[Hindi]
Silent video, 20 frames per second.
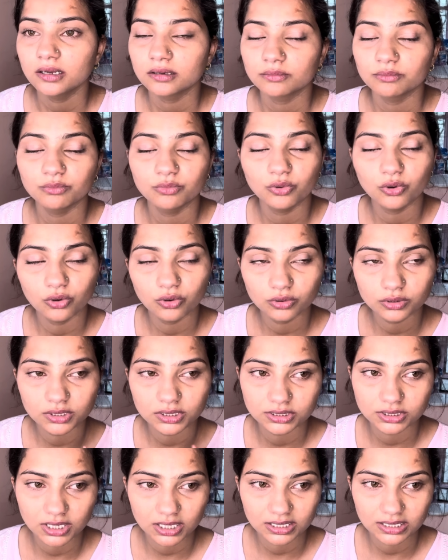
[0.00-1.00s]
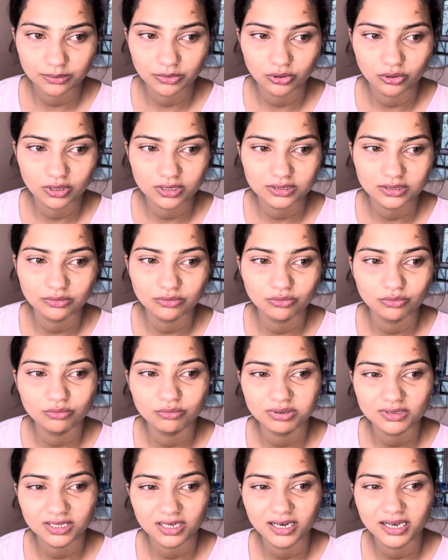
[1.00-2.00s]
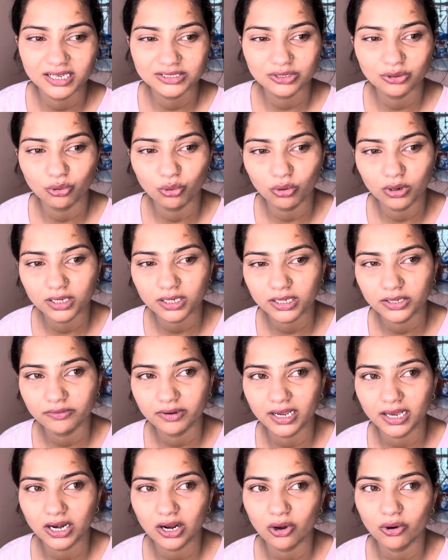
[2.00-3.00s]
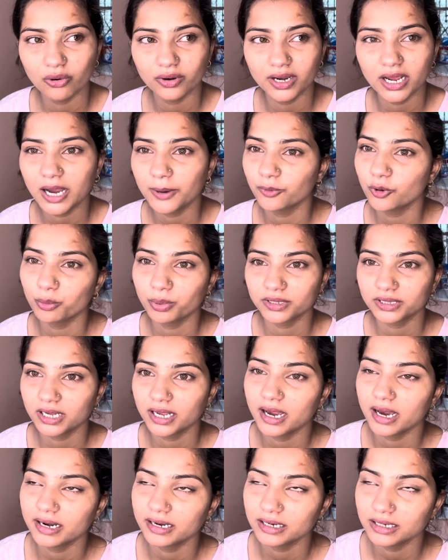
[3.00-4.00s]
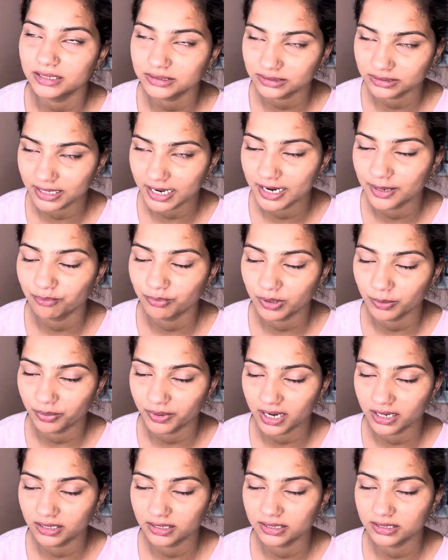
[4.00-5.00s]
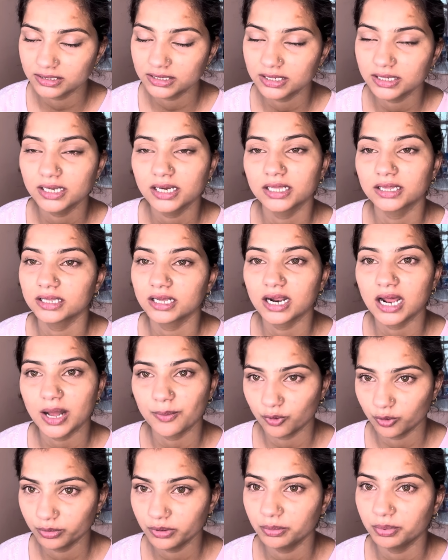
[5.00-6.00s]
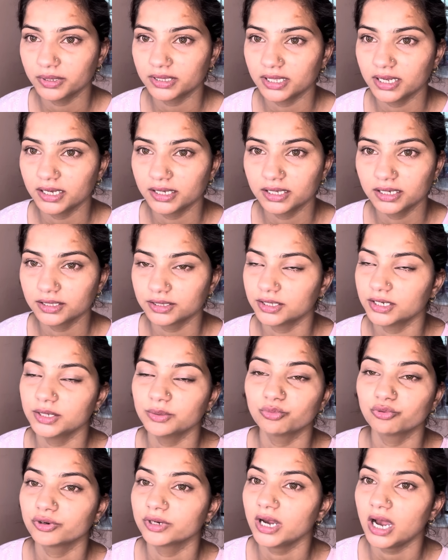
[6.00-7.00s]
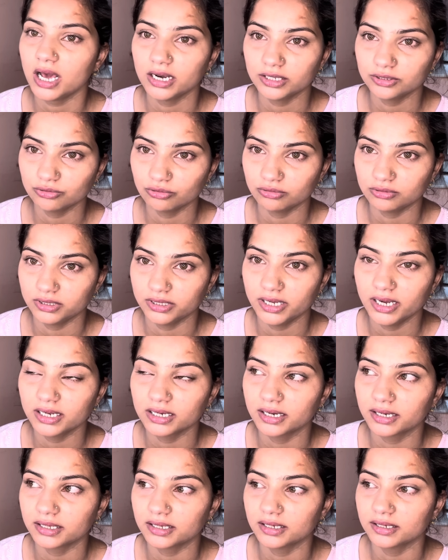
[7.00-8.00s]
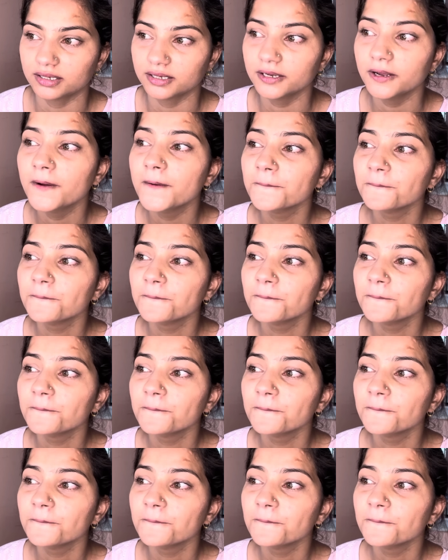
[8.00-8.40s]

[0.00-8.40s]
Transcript: बहुत ज़्यादा मेरे को ऐसे पता नहीं ऐसे उल्टी वगैरह हो रही है आपको पता है यार इस टाइम पे प्रेगनेंसी के अंदर आपको भी पता है कि कितनी बुरी हालत होती है एक लड़की की